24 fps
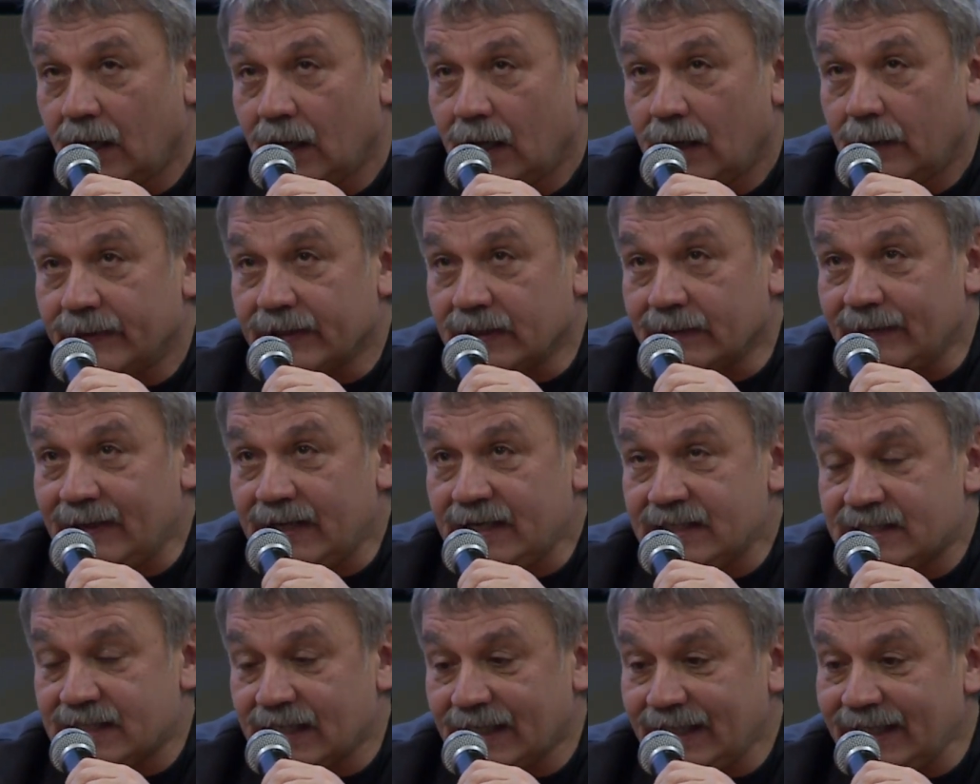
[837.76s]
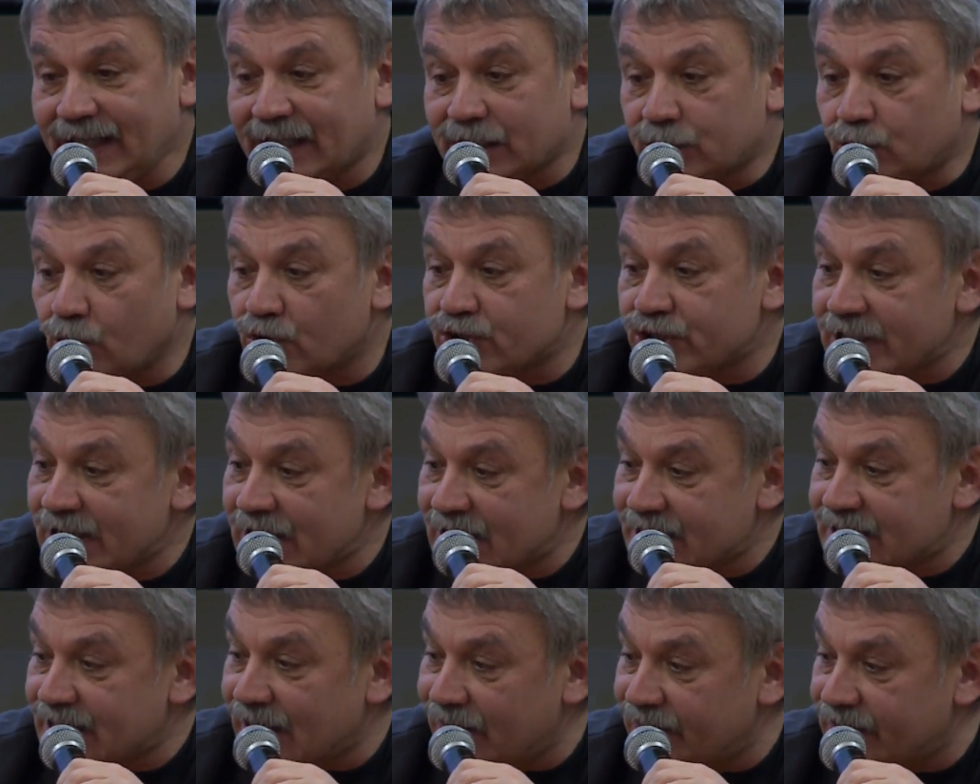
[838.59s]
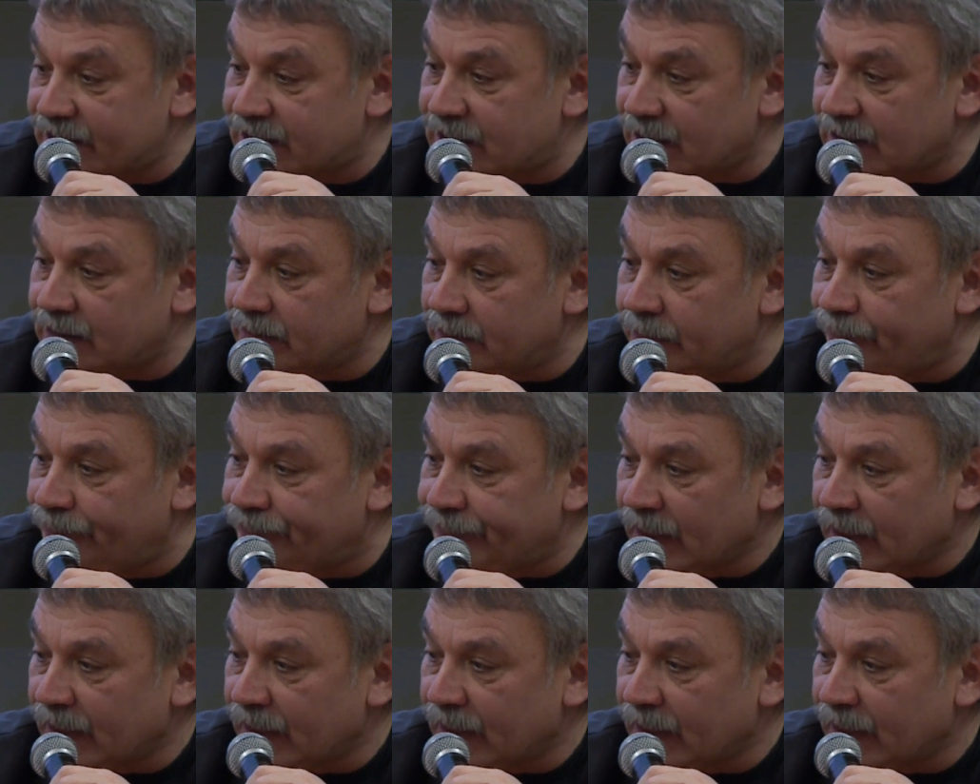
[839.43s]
Понимаете? Их тоже нельзя ведь э,